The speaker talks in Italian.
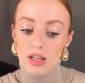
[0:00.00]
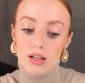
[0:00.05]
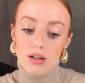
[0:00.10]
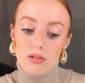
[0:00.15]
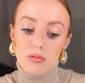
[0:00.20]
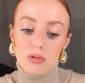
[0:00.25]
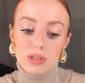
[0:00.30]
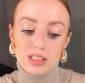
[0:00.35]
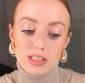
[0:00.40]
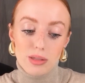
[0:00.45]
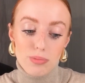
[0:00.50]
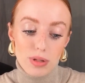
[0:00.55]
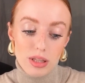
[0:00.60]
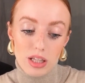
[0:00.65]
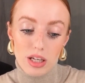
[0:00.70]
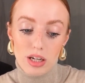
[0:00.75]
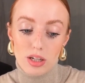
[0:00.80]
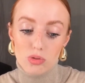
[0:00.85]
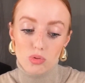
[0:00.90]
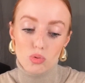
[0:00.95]
queste
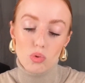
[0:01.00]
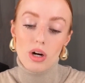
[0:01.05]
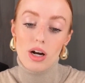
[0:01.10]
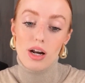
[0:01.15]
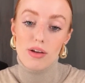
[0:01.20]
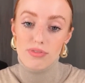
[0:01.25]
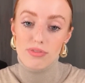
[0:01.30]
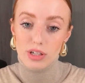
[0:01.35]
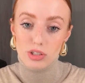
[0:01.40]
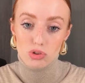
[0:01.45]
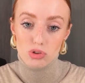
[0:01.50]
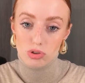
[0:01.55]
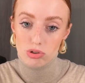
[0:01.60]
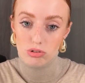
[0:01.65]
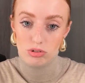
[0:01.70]
pettinature le faccio